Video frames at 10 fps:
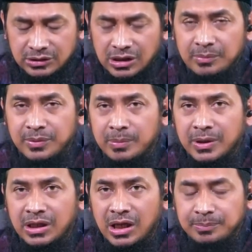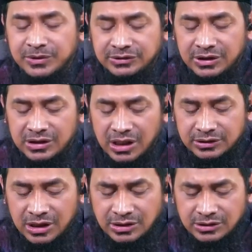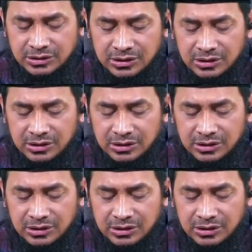ya berbagai hal penting di atas,